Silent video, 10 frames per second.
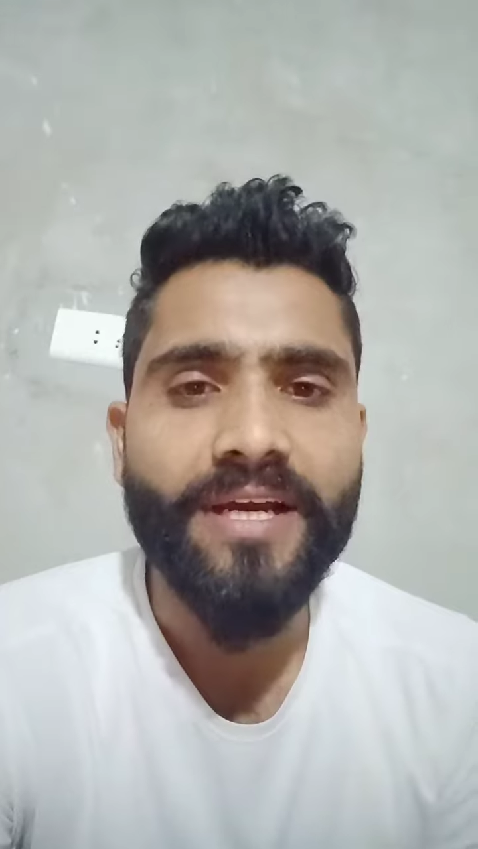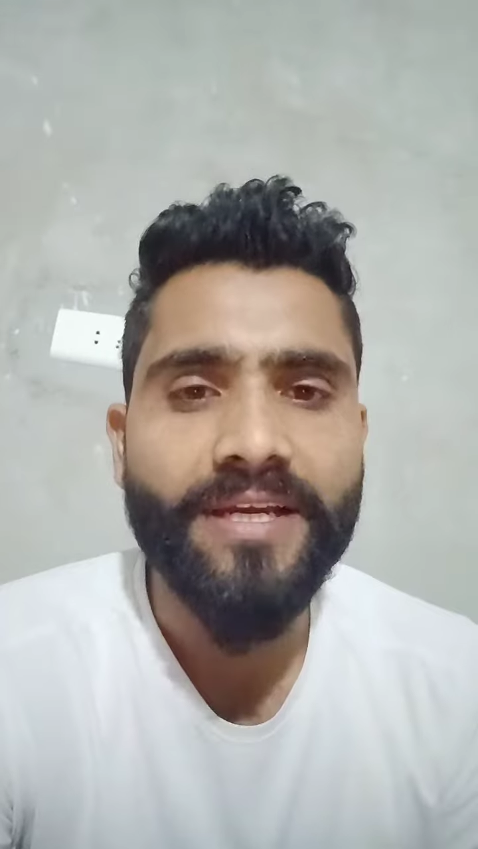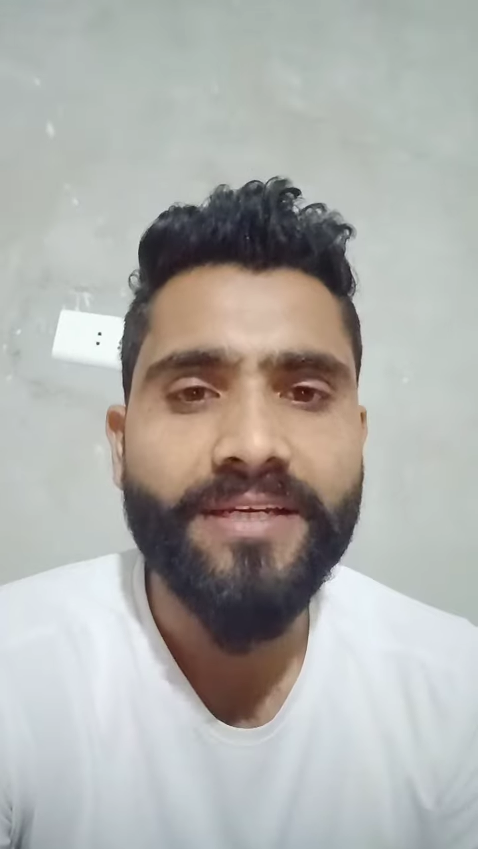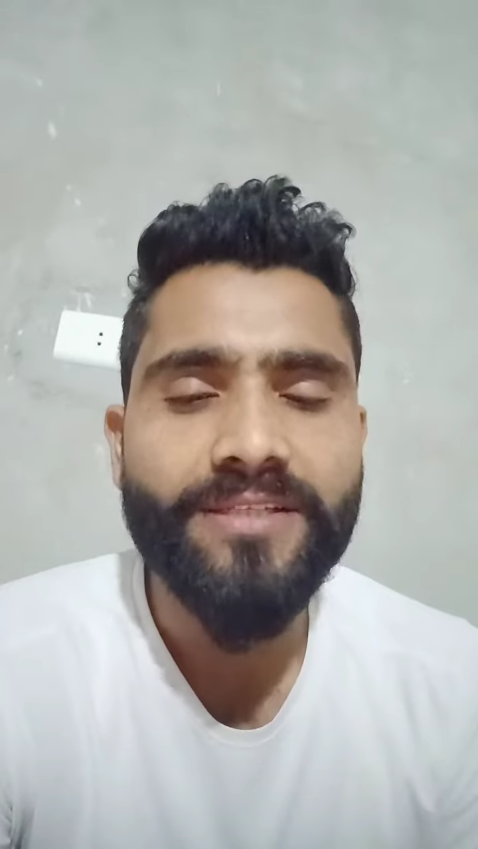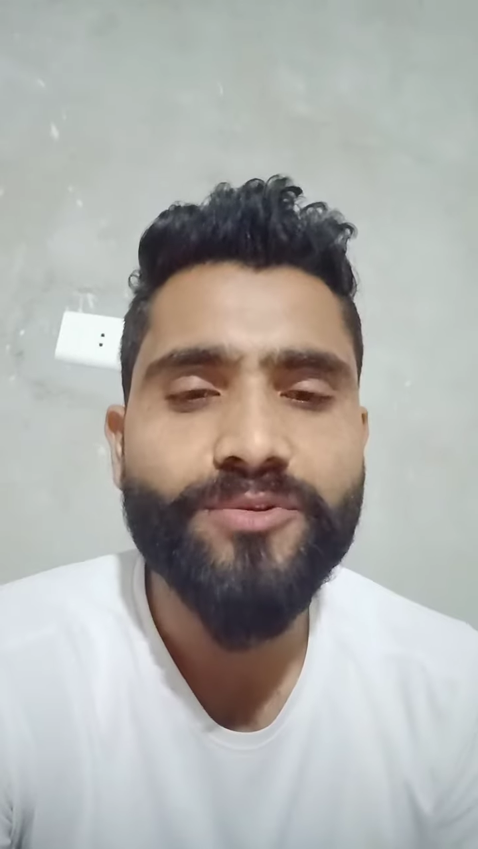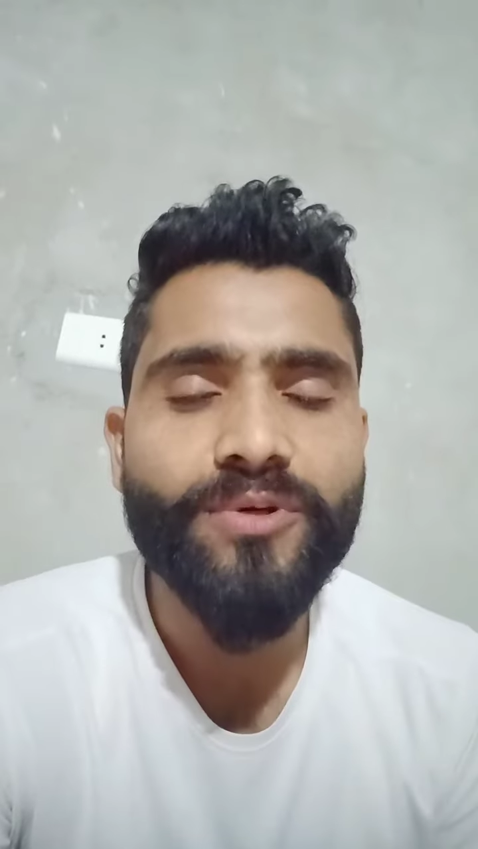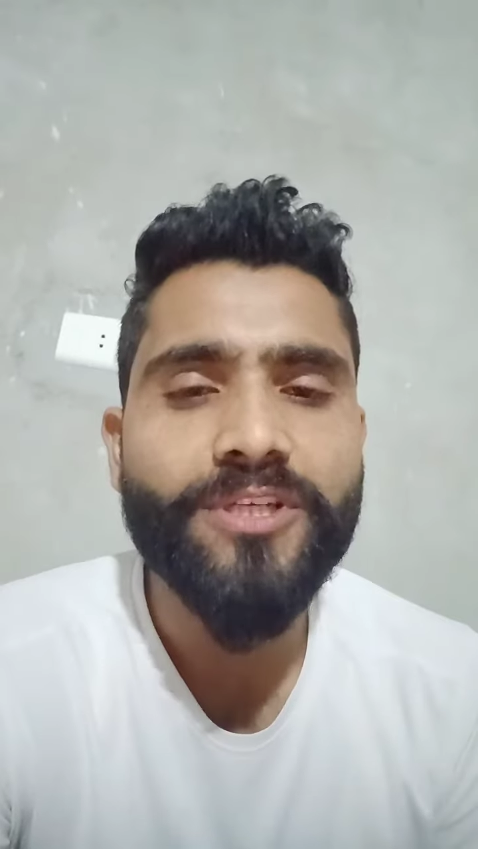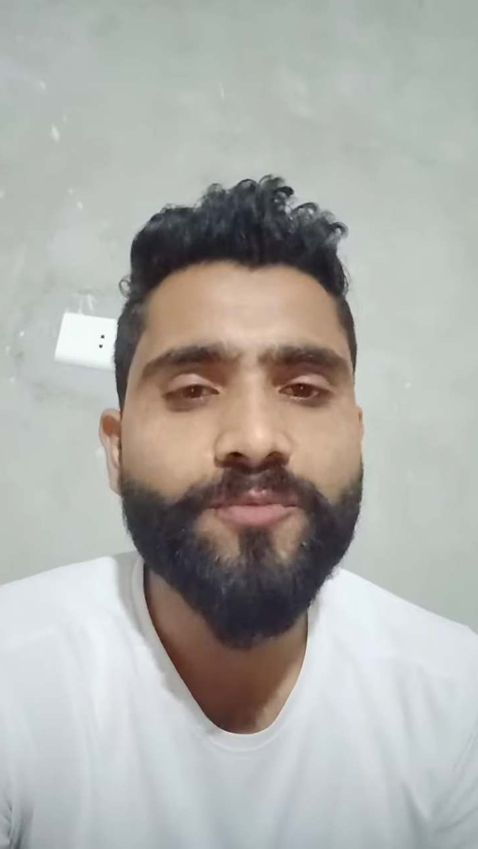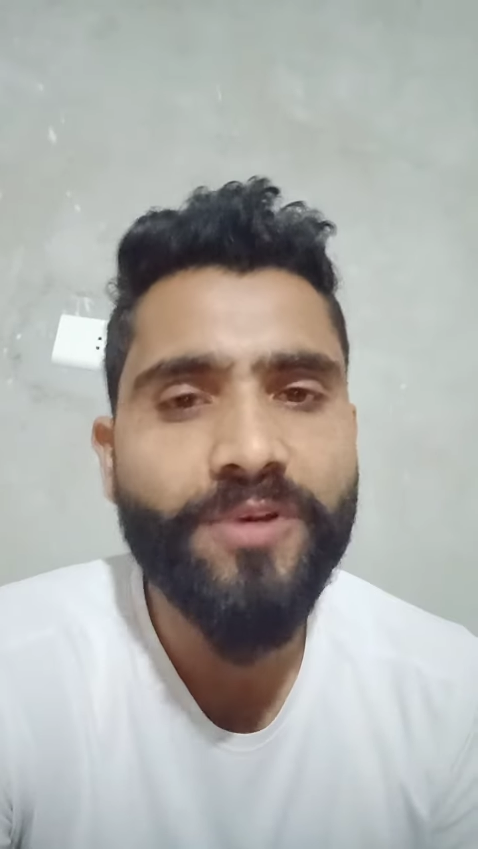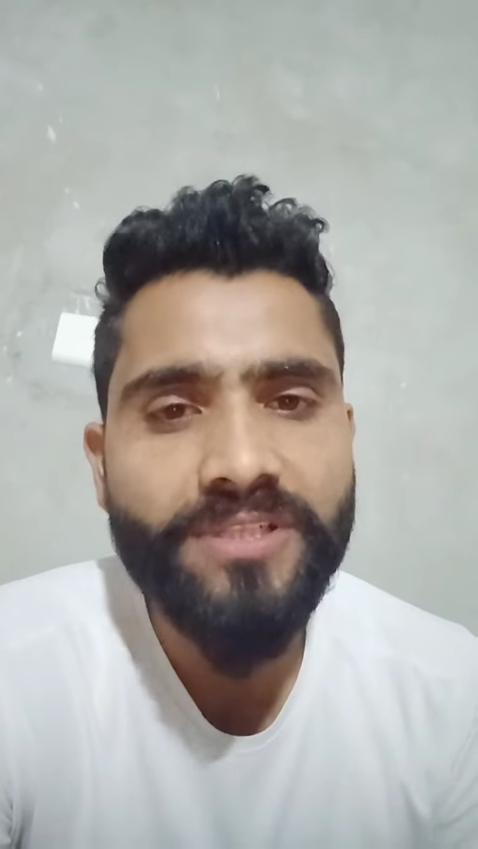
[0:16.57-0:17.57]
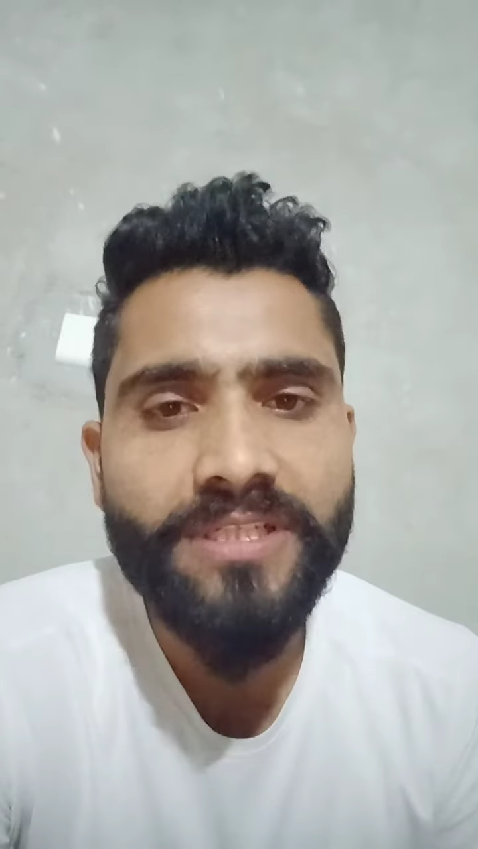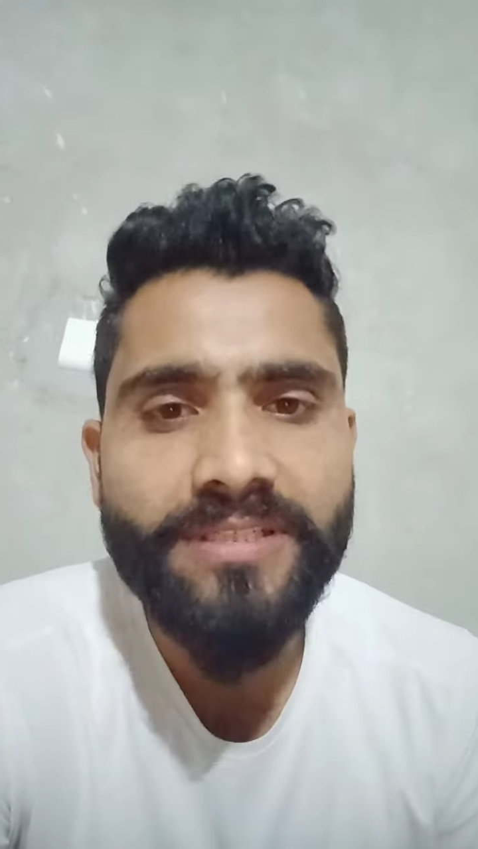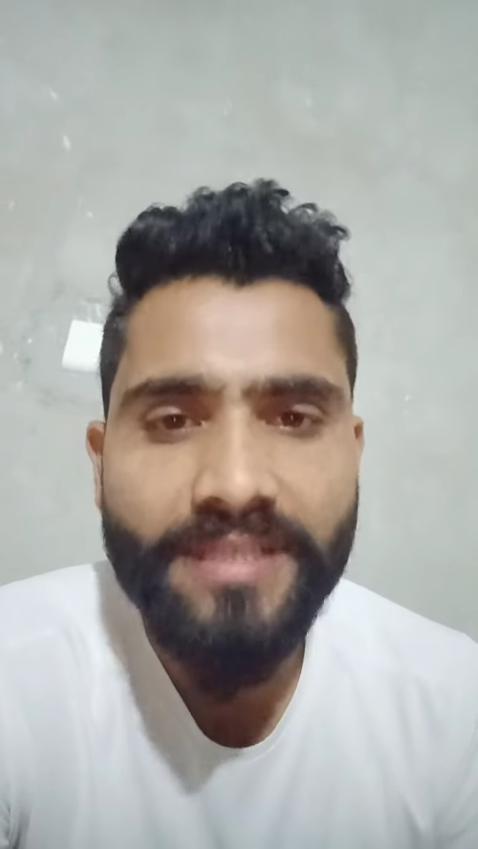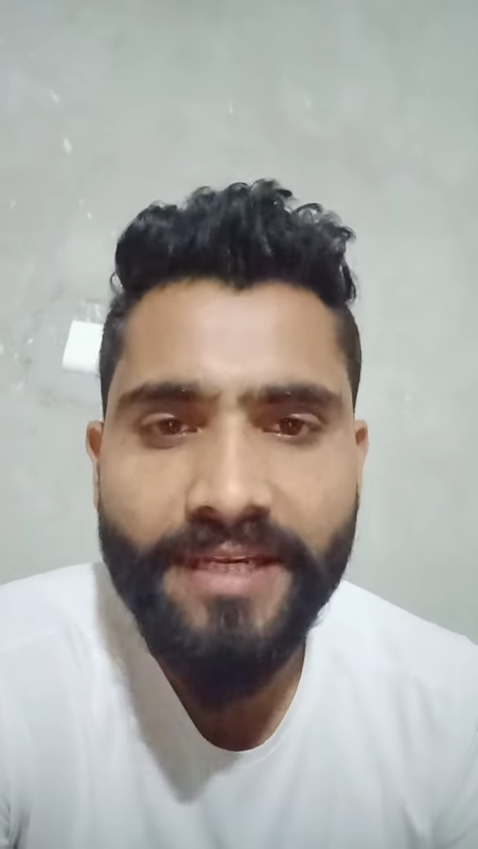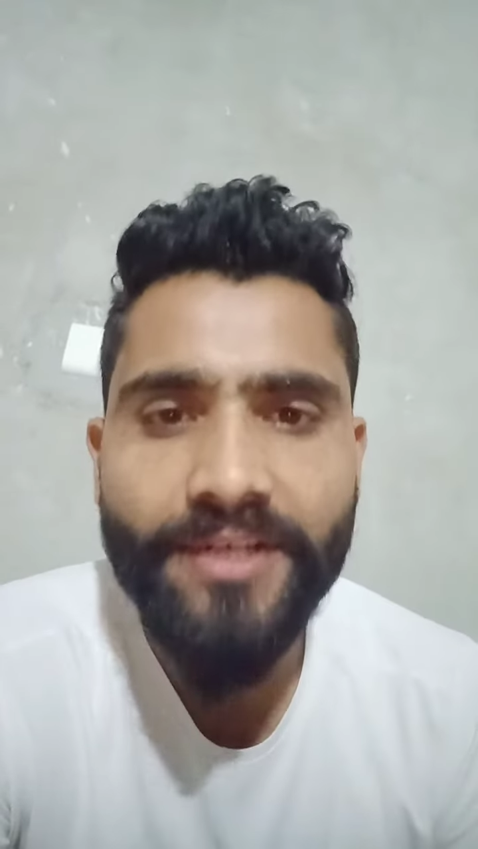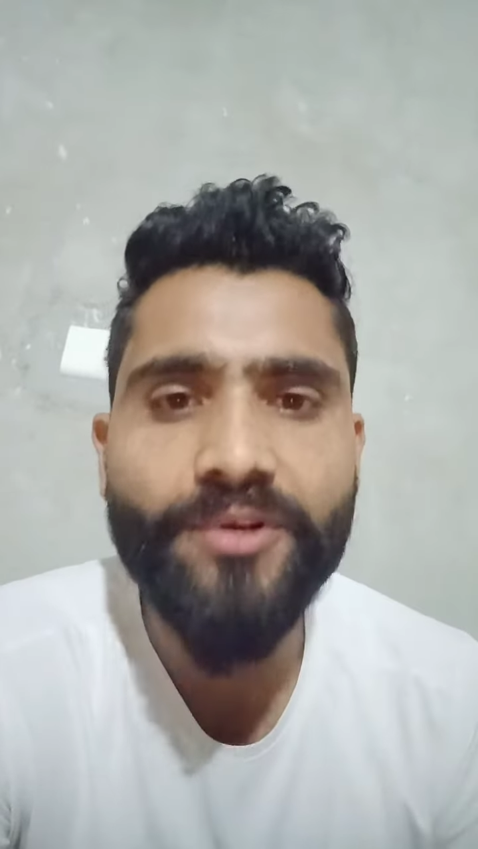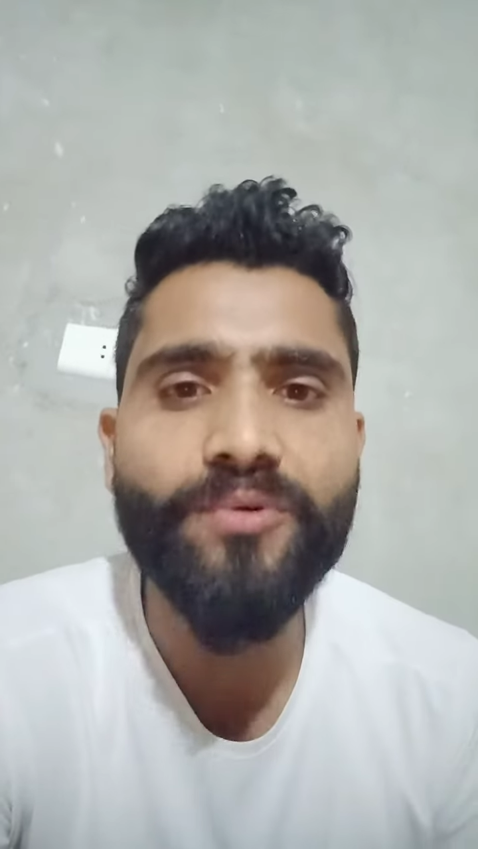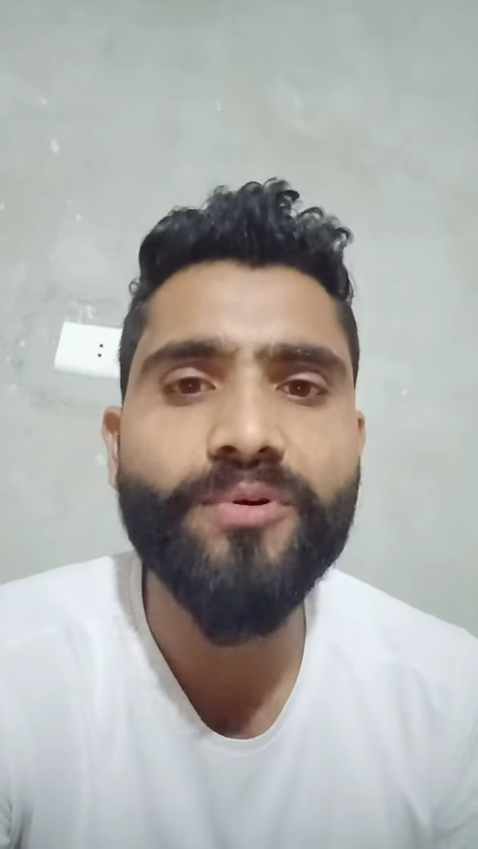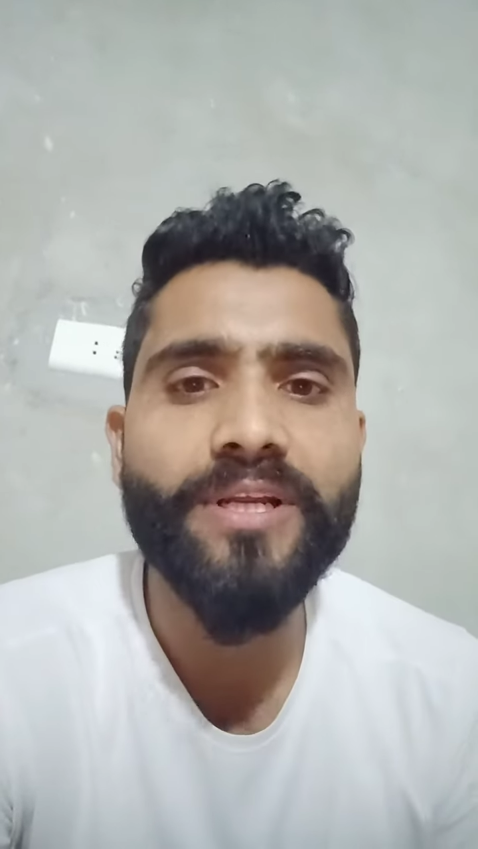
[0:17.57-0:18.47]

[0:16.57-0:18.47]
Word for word: आया है जो कि स्पेशली सीईटी e को